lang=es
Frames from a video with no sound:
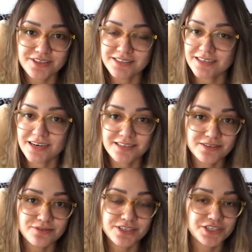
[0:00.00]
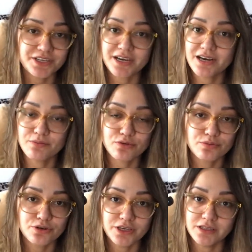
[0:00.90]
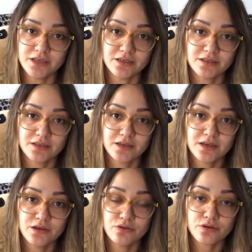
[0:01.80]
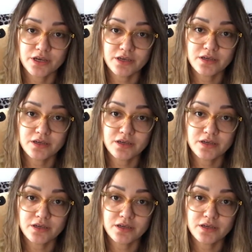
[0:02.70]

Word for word: encerrarse en una chingada burbujita, ¿ok?